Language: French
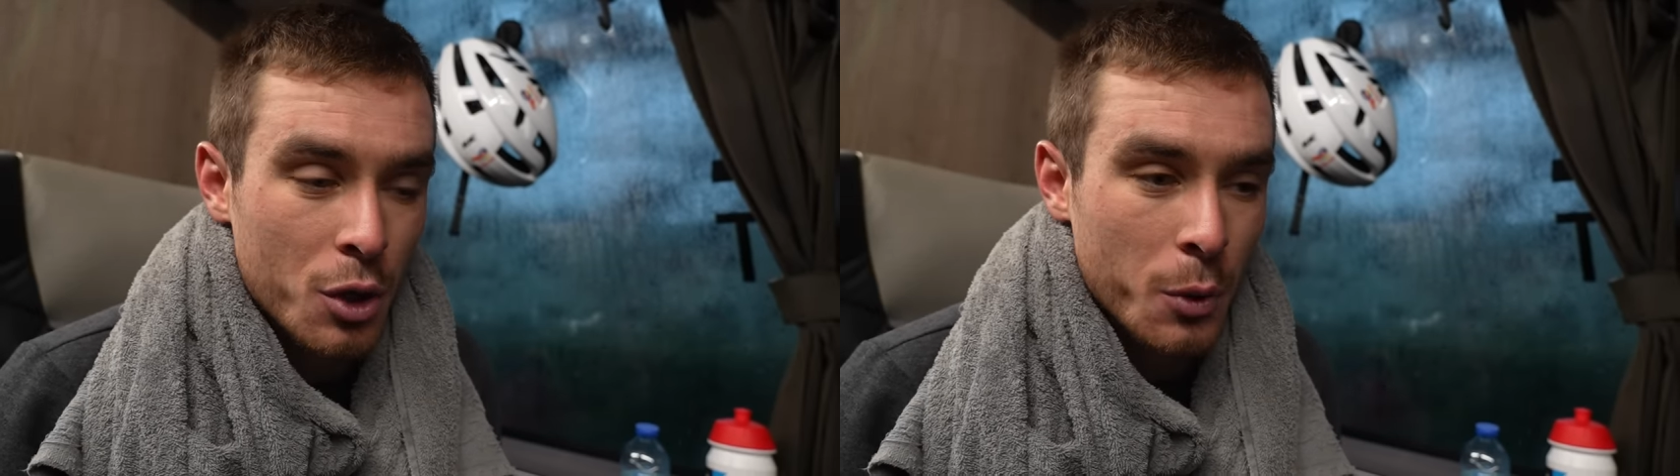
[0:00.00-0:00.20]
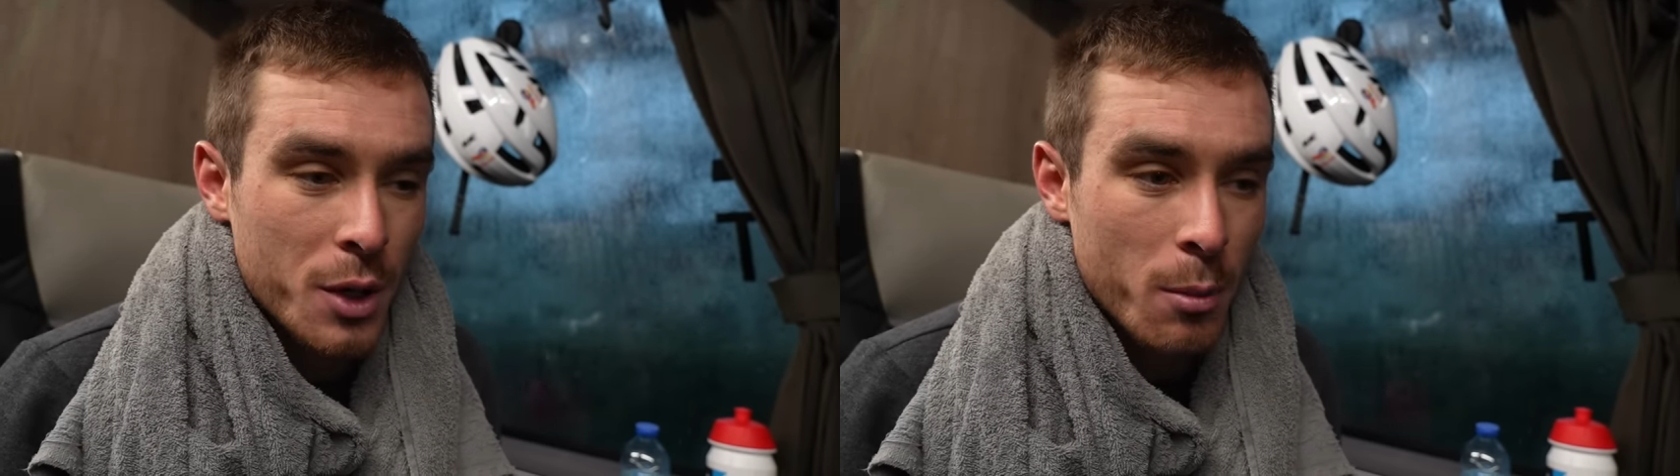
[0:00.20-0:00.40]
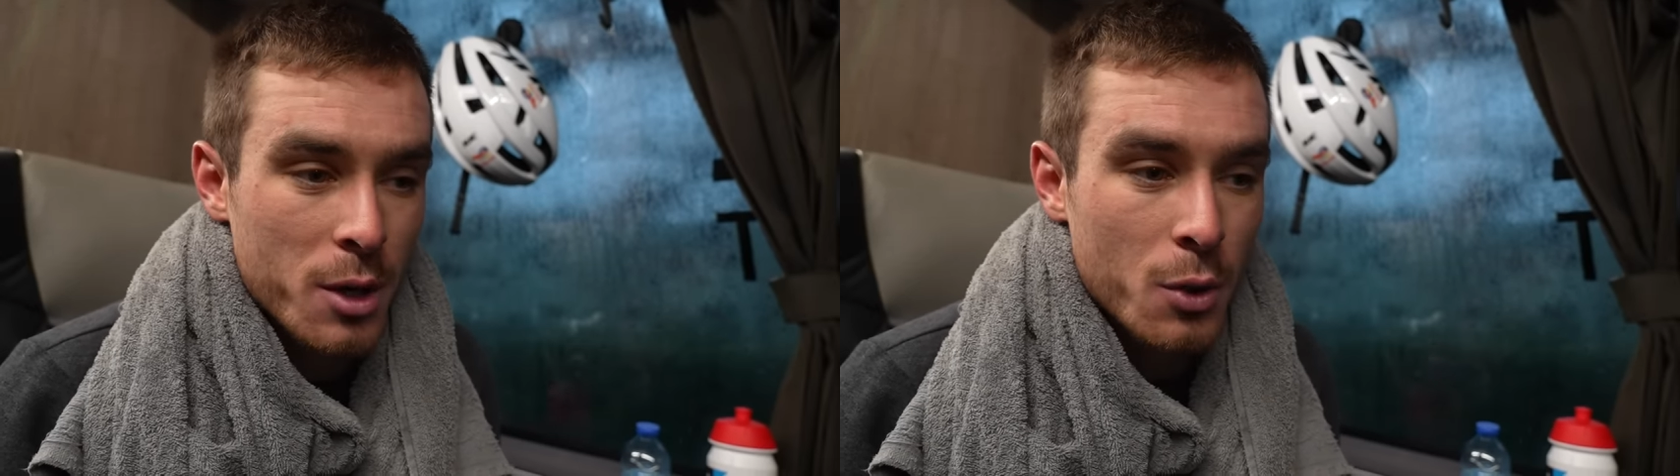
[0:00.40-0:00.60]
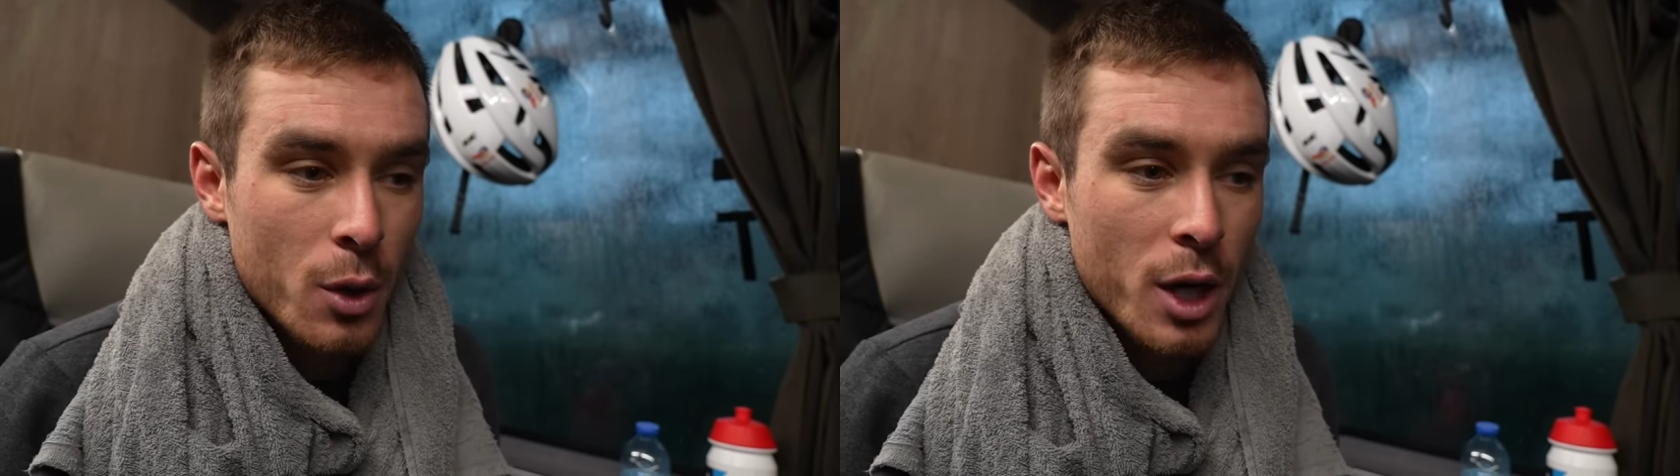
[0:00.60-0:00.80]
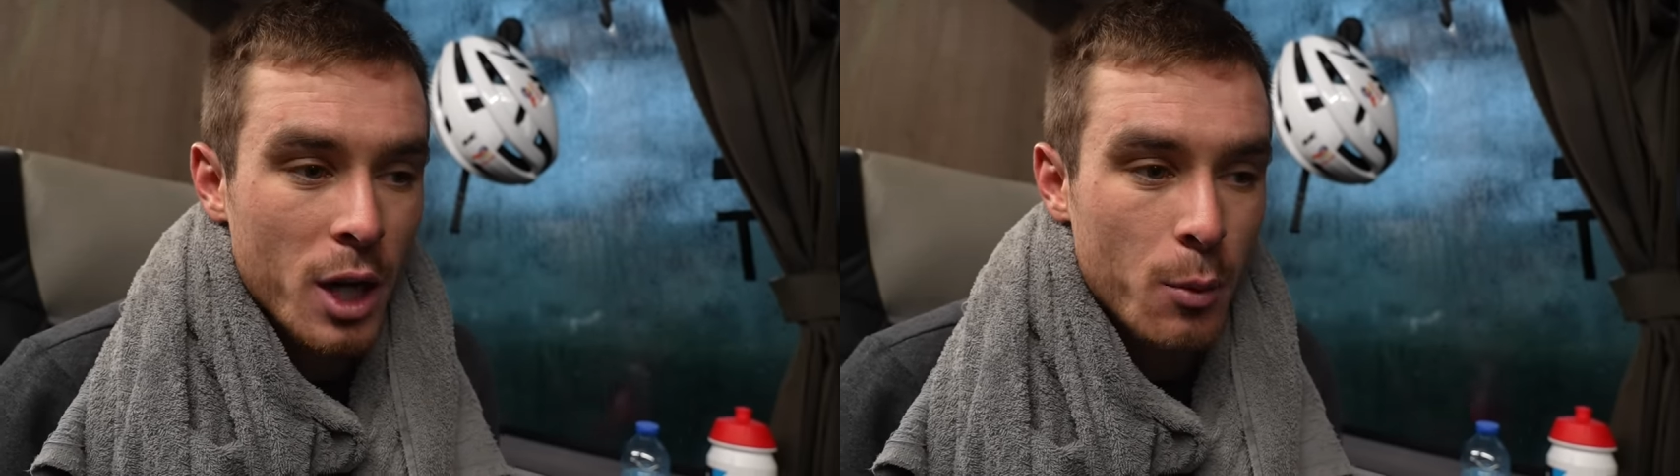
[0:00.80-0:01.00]
j'ai réussi à
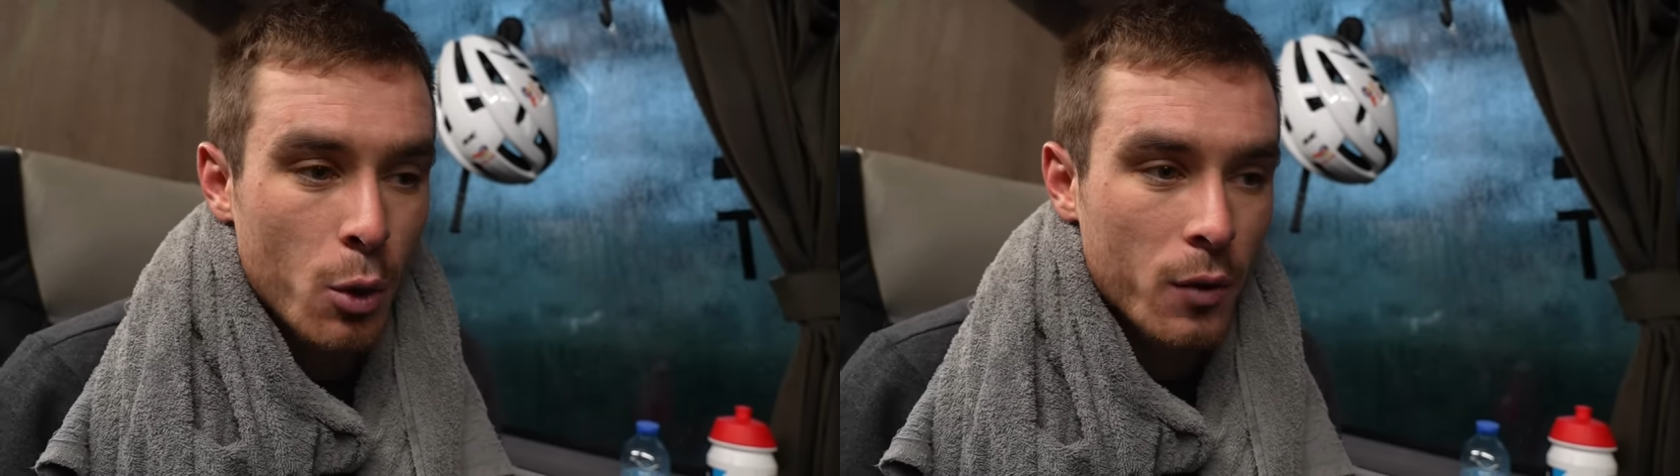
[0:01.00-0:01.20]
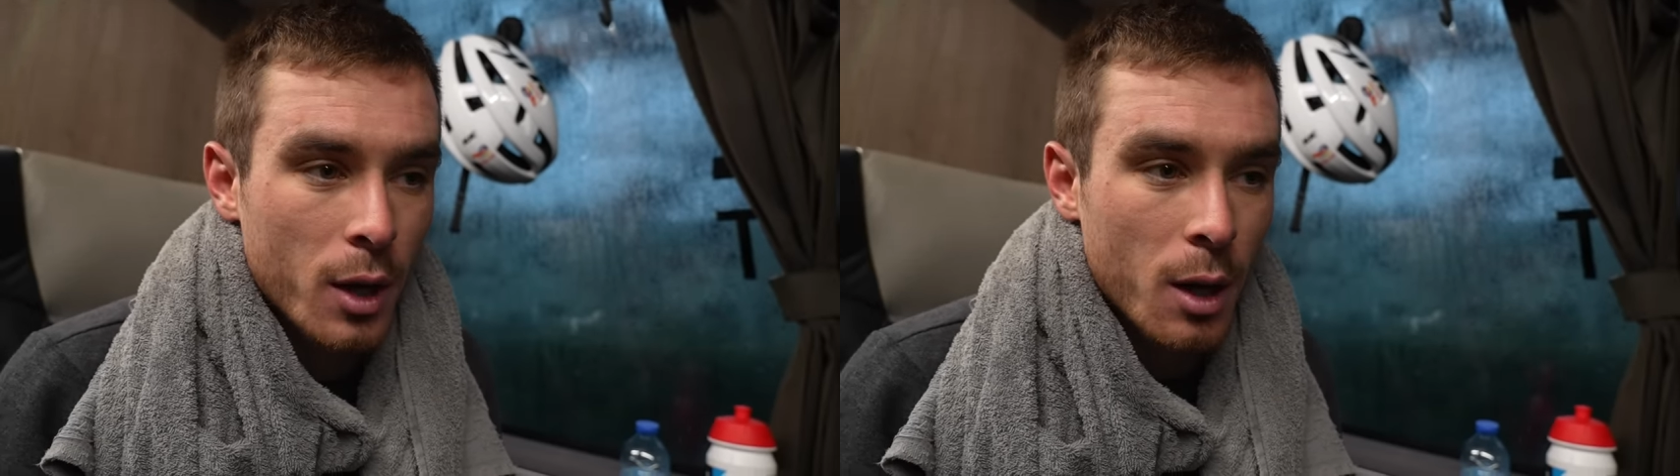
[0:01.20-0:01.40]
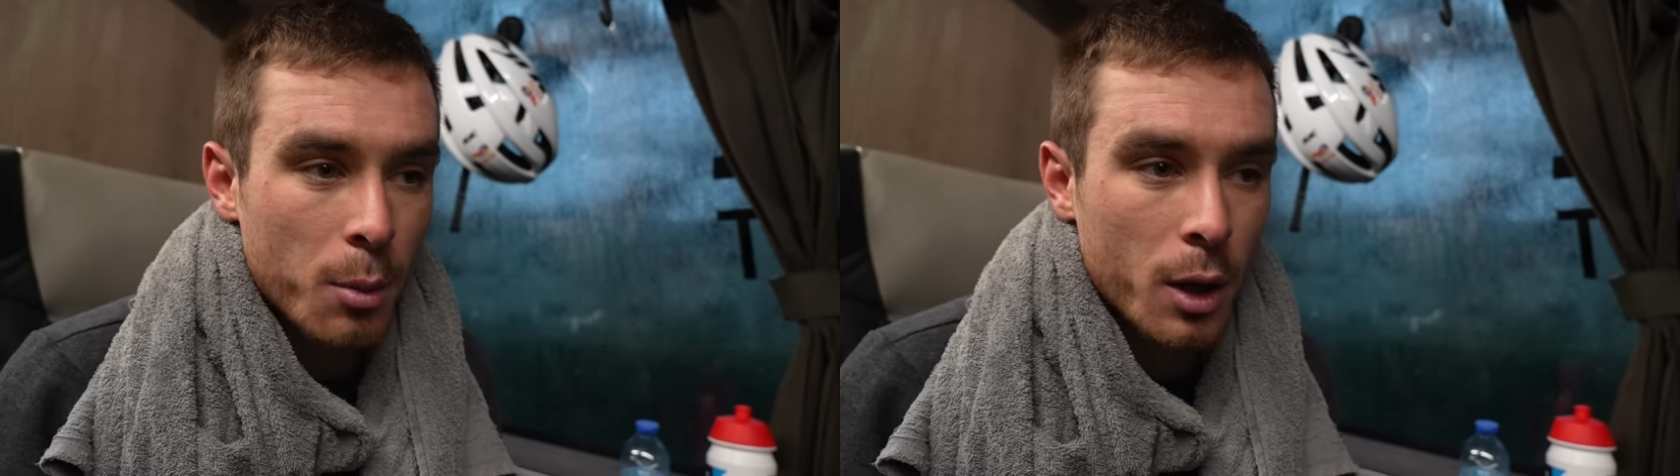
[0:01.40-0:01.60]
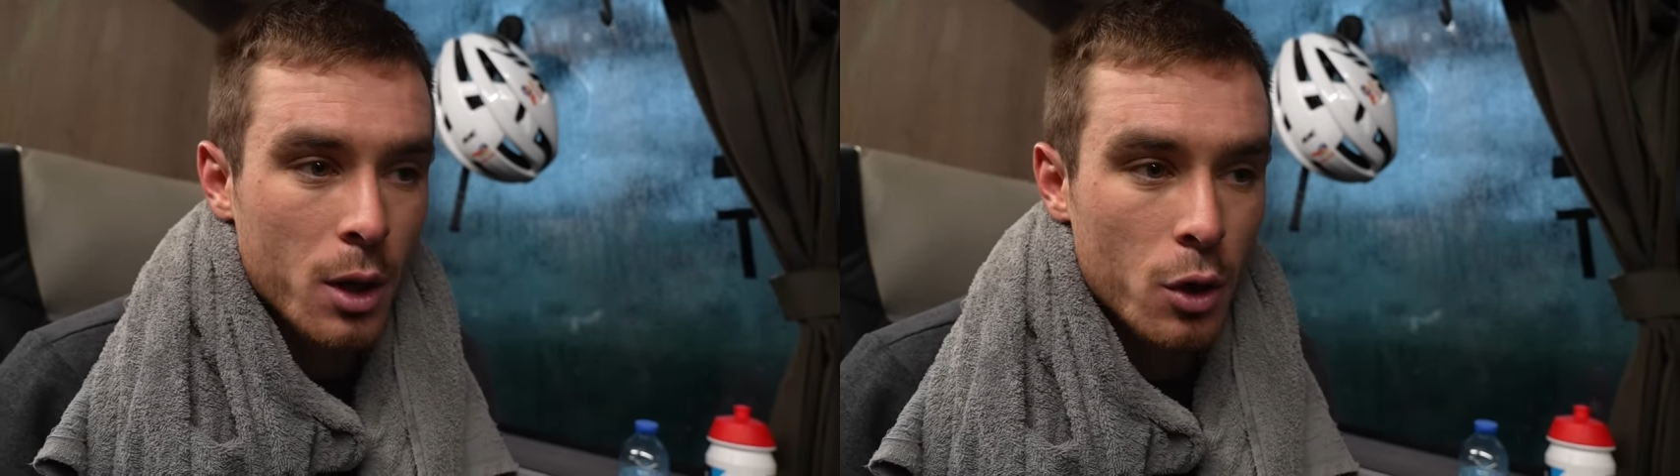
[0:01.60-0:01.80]
basculer et puis au final après